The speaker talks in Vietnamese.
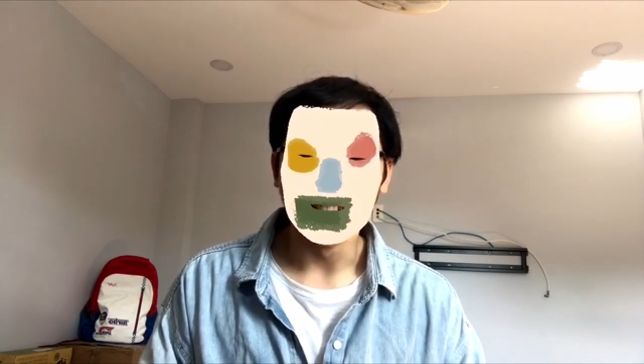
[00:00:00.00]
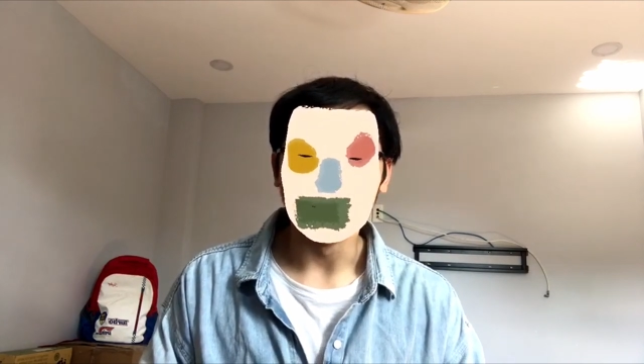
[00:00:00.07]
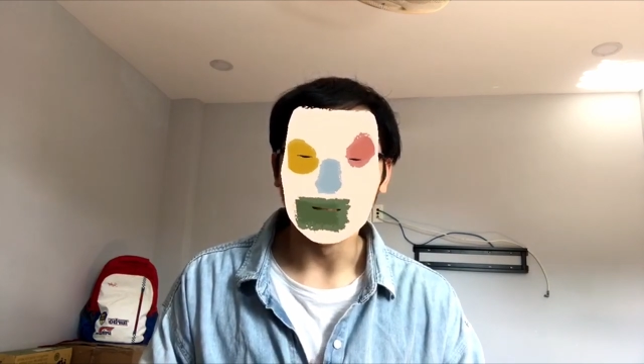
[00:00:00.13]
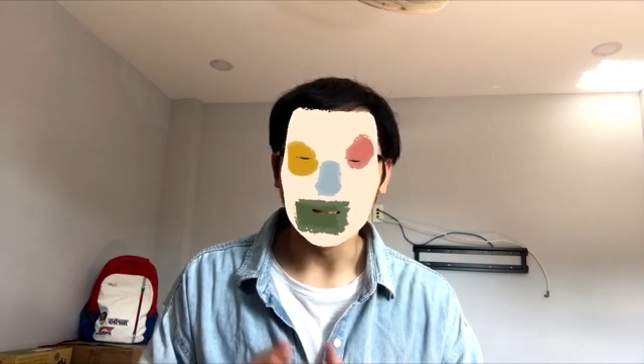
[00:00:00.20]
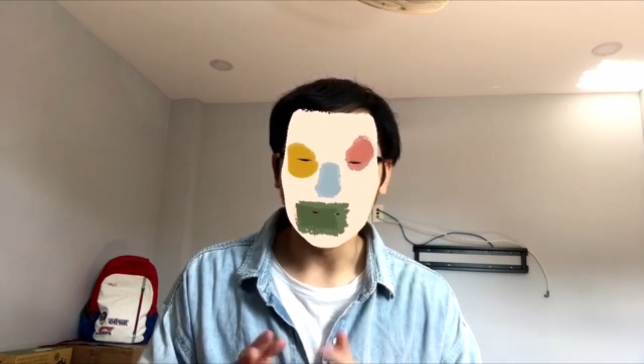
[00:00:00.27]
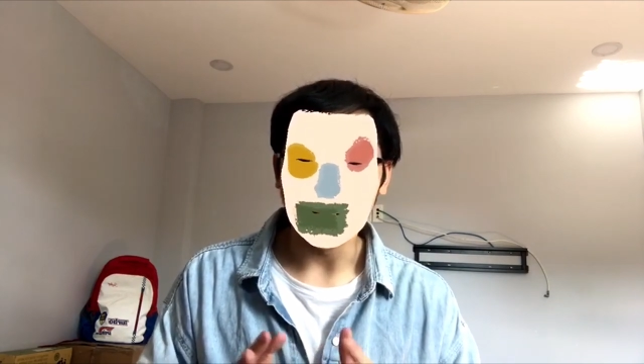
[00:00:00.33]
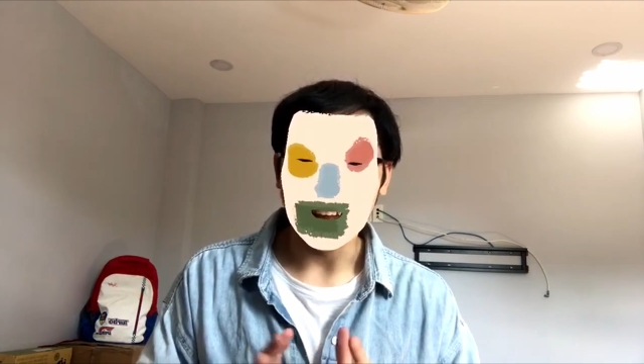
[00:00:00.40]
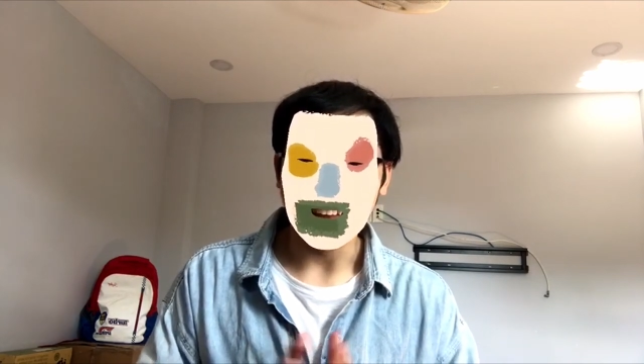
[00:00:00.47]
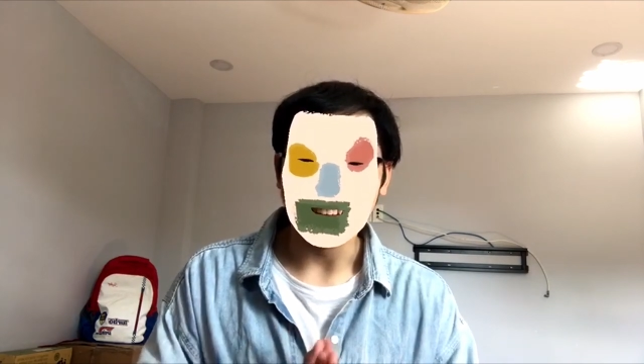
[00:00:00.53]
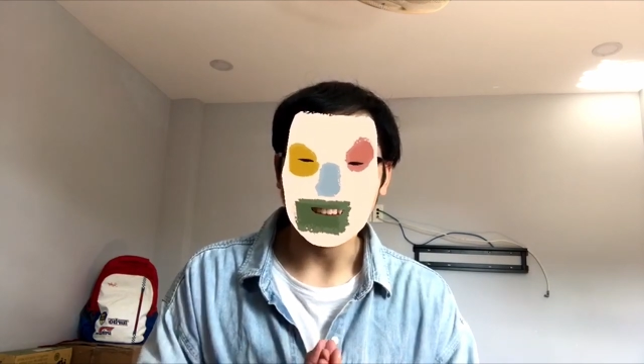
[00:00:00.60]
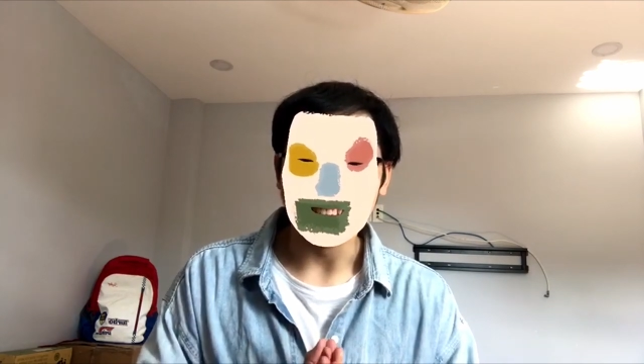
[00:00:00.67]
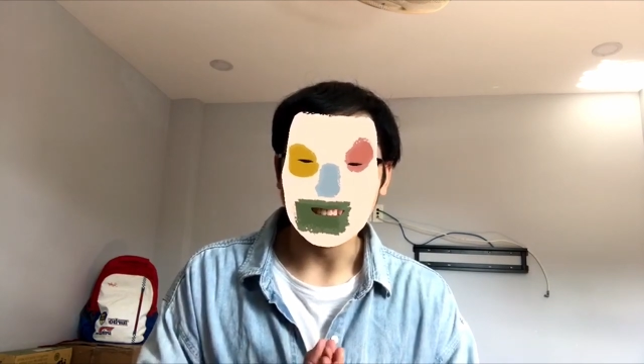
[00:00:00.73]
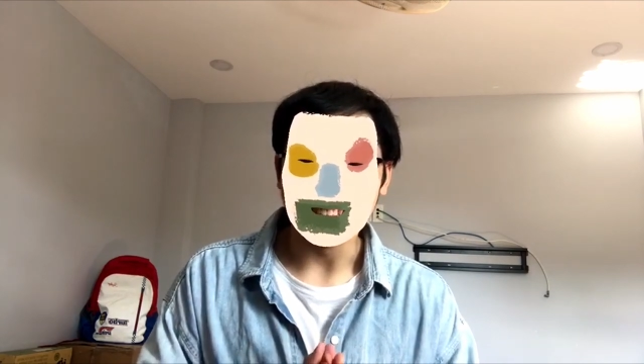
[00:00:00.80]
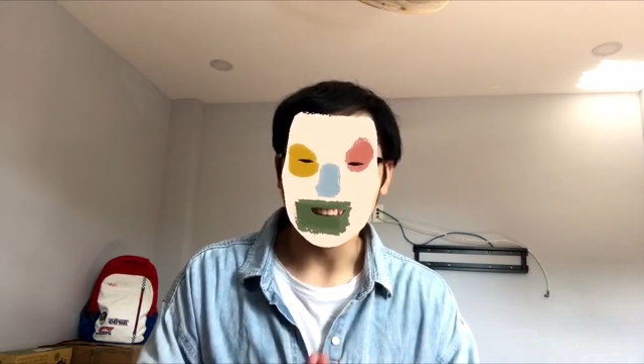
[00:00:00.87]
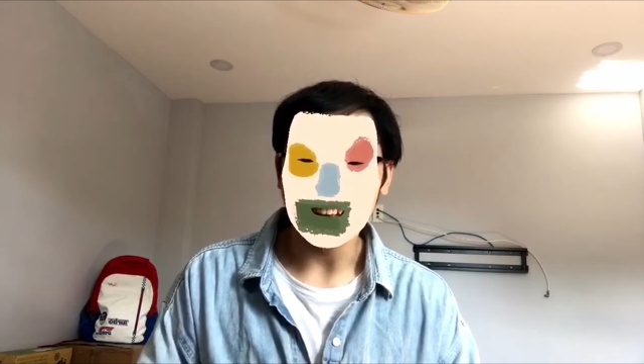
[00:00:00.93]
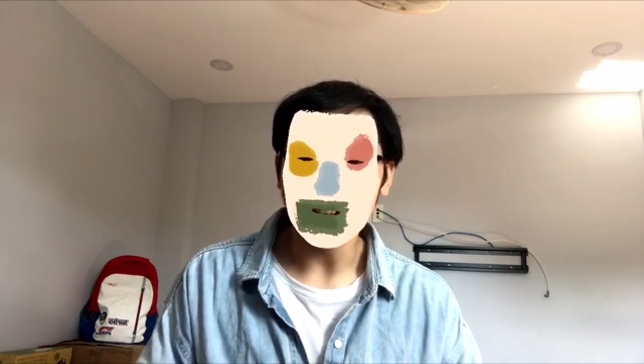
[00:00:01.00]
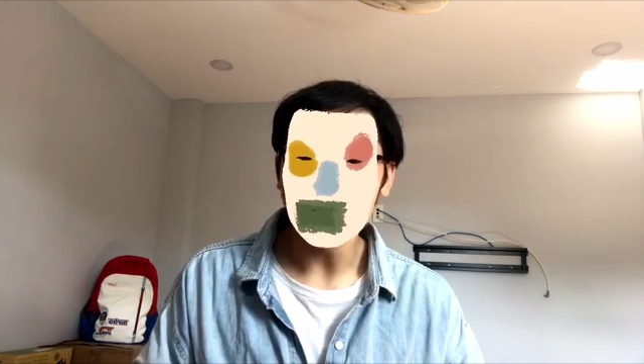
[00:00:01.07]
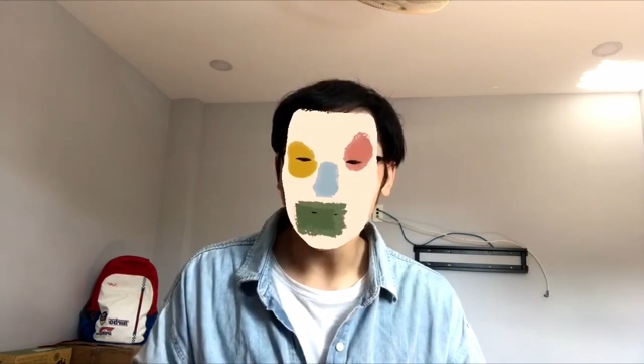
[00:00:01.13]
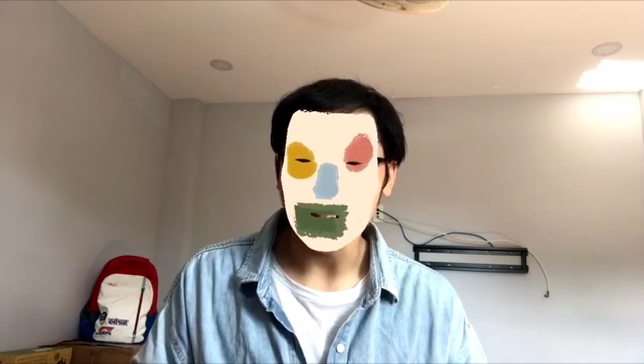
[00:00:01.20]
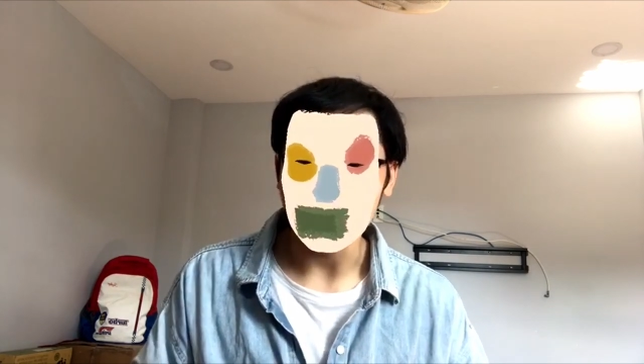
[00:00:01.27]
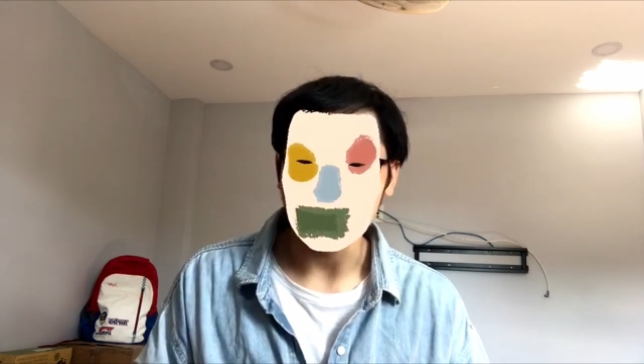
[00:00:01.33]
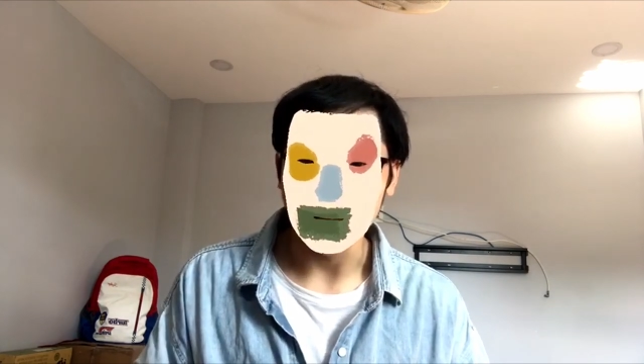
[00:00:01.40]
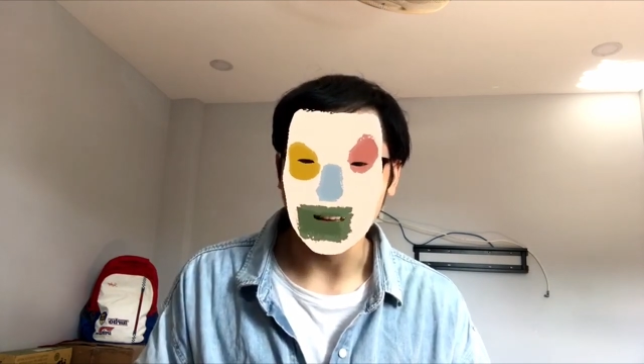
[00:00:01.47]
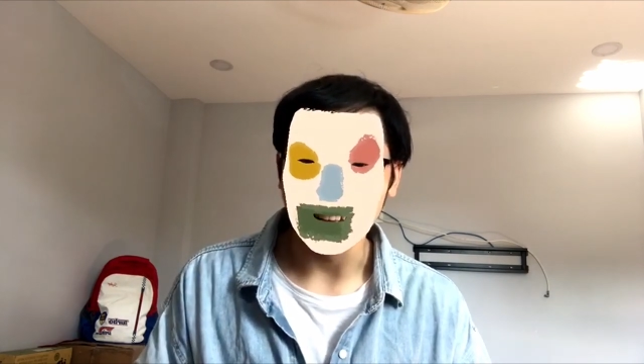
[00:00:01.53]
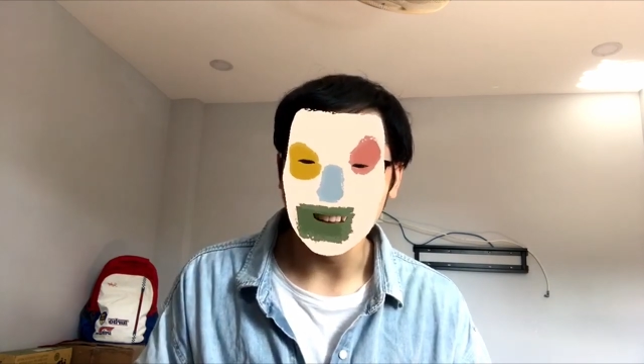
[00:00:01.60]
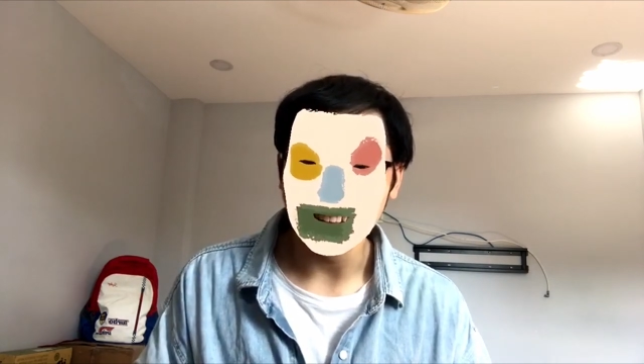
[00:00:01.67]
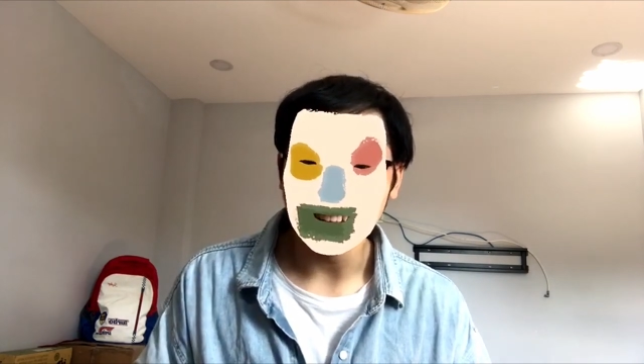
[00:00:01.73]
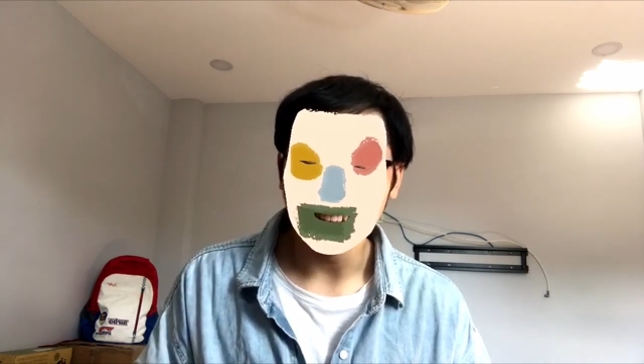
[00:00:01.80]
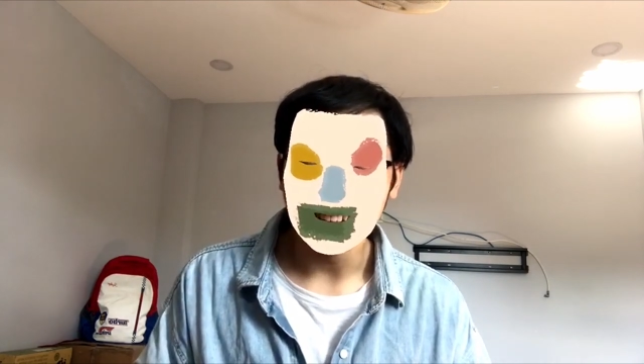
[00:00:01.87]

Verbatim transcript: video này thì sẽ có phần đặc biệt ha